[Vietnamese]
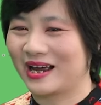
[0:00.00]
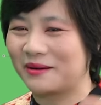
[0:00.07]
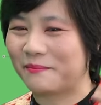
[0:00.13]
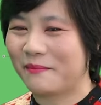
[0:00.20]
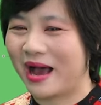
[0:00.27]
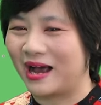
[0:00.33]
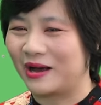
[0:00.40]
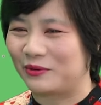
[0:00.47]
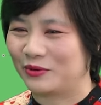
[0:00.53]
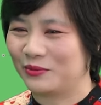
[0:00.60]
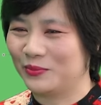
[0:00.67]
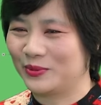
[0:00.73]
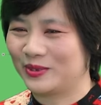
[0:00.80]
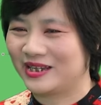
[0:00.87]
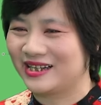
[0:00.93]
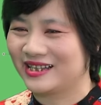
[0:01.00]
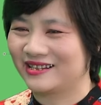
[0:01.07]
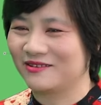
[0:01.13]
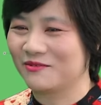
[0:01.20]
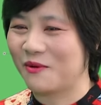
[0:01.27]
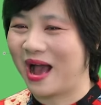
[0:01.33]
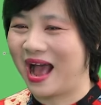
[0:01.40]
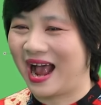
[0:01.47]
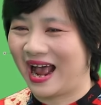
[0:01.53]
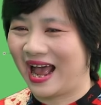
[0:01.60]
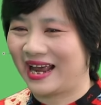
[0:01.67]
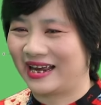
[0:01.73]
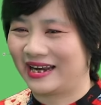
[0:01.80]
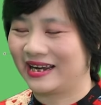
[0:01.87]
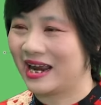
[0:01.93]
cân bằng của một dinh dưỡng của hàng
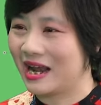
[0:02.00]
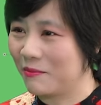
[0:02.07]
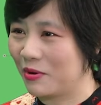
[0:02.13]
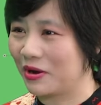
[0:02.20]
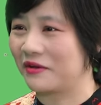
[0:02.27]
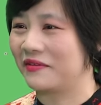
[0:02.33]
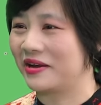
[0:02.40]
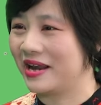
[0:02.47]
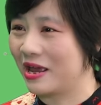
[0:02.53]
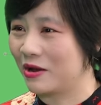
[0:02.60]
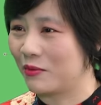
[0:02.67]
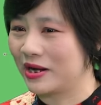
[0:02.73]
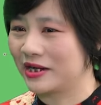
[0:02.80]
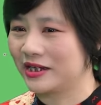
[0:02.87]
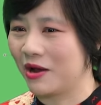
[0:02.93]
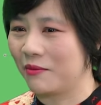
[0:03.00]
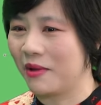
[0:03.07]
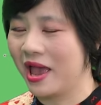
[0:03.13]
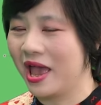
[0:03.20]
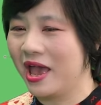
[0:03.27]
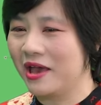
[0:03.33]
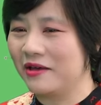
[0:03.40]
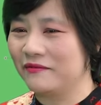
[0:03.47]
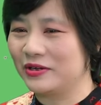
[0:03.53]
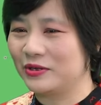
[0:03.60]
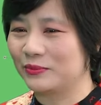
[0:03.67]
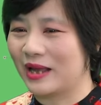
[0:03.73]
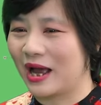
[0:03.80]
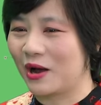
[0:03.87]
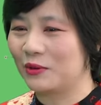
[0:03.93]
ngày đấy là ừ. một cái vấn đề quan trọng vì
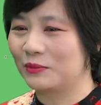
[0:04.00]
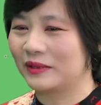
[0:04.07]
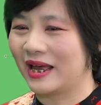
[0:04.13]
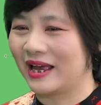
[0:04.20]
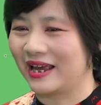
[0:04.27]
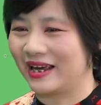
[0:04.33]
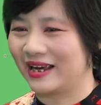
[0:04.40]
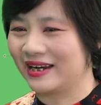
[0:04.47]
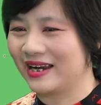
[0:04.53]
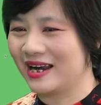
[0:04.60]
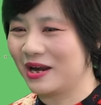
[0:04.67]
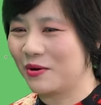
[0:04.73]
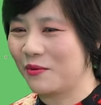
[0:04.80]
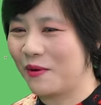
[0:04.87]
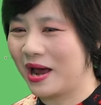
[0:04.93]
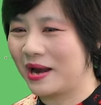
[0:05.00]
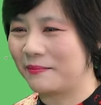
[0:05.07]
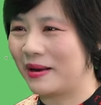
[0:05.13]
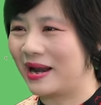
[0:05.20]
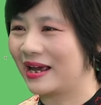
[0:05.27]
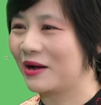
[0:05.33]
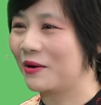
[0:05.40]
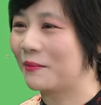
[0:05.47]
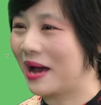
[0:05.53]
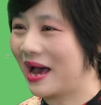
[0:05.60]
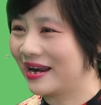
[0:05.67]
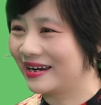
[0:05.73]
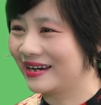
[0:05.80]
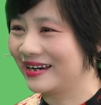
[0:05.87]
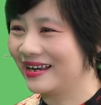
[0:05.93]
chúng ta không thể đi liên hoan mà lại không
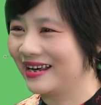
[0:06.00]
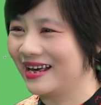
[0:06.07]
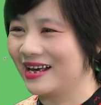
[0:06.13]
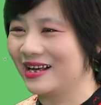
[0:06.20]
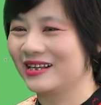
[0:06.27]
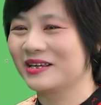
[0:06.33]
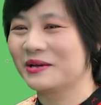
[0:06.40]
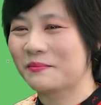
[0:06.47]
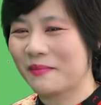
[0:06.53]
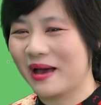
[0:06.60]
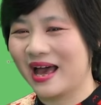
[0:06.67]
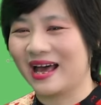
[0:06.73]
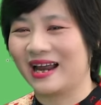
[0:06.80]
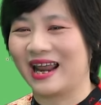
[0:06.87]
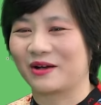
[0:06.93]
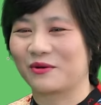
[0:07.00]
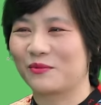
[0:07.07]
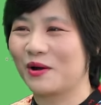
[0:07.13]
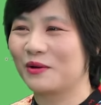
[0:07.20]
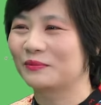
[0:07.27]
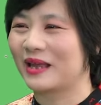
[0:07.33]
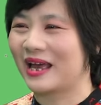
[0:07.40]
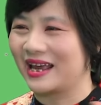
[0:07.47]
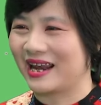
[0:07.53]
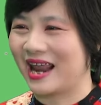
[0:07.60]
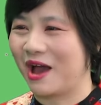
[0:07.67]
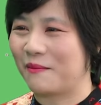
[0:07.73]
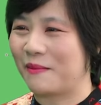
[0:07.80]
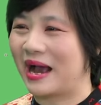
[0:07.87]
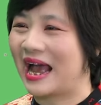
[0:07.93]
ăn đúng rồi. nhưng mà lại cũng không thể
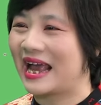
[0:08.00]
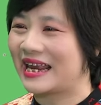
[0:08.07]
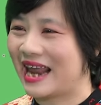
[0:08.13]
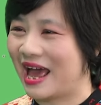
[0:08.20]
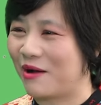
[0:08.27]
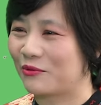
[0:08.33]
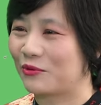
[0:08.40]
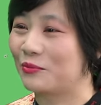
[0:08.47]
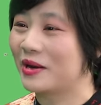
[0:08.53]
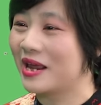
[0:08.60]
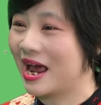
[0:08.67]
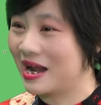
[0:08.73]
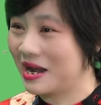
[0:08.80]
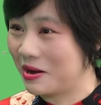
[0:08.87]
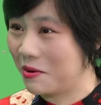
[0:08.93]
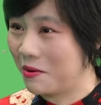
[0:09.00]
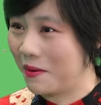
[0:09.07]
nào mà ngày nào cũng đi ăn liên